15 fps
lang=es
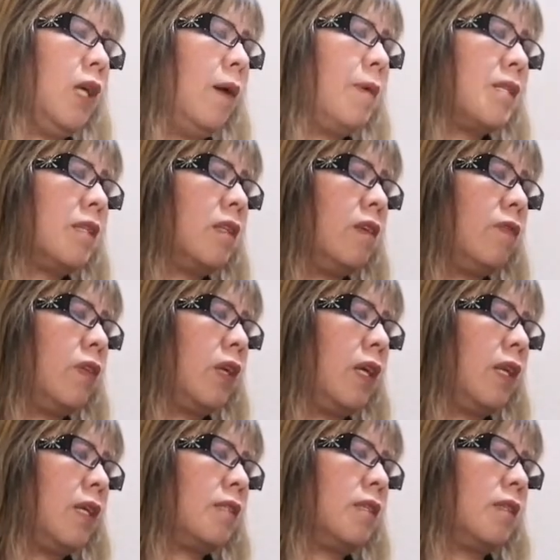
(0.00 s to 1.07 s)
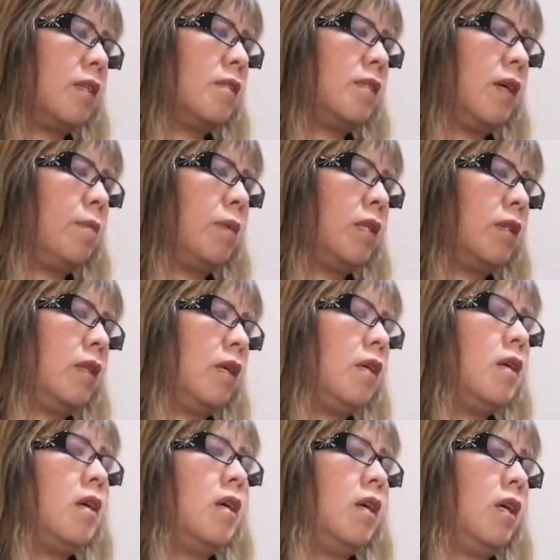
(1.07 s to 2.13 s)
a base de freírlas
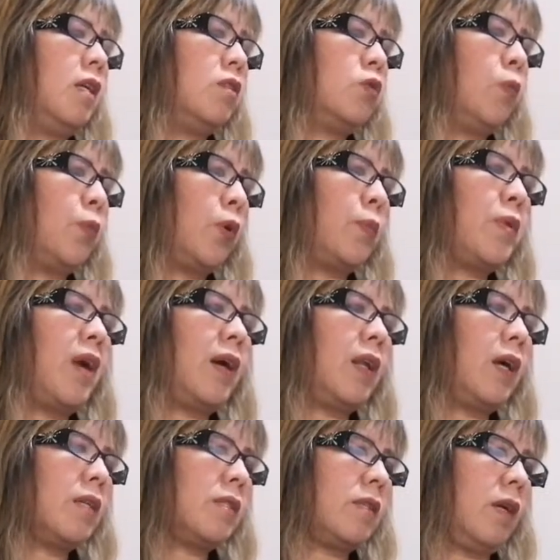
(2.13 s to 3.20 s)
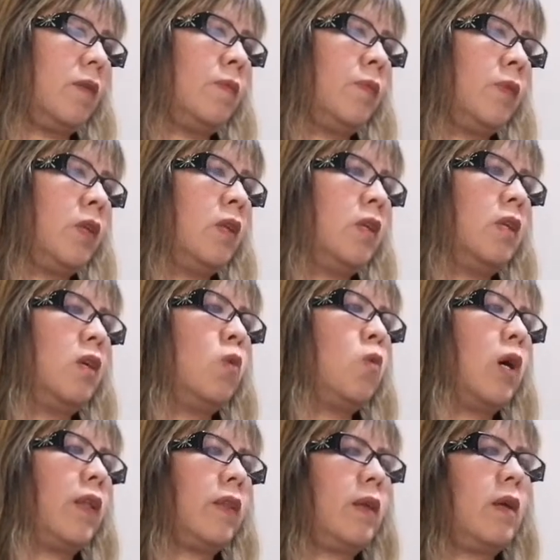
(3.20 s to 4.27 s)
intensamente en su propia grasa y,
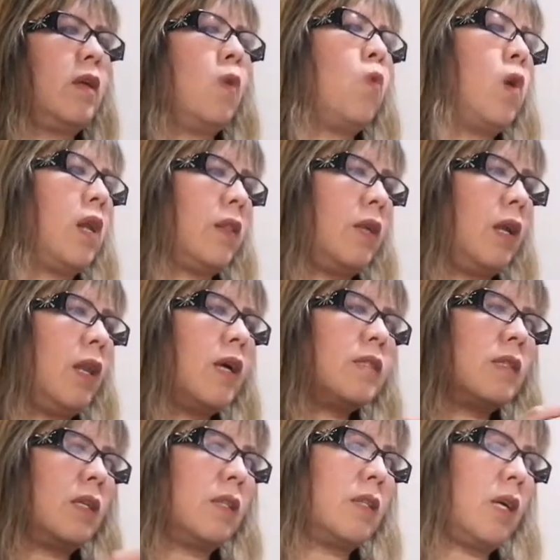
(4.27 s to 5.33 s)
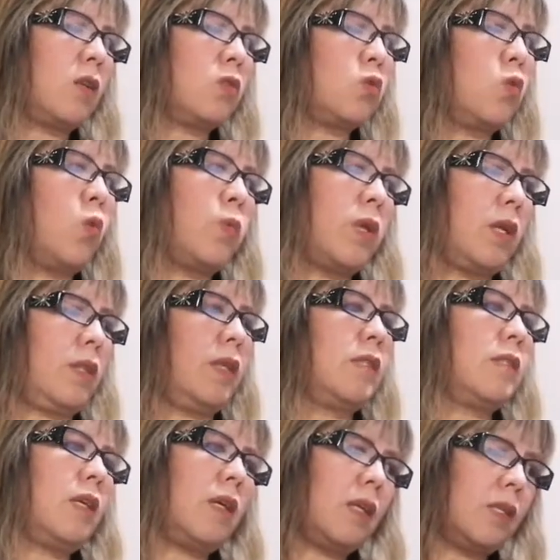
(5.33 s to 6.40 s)
y guardarlas en
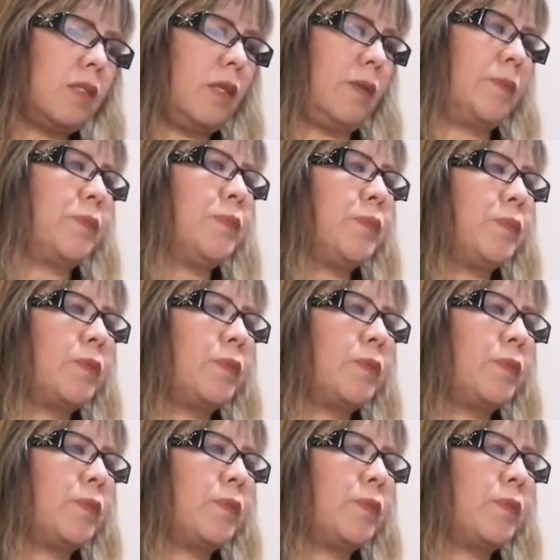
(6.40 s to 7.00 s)
cubiertas de grasa.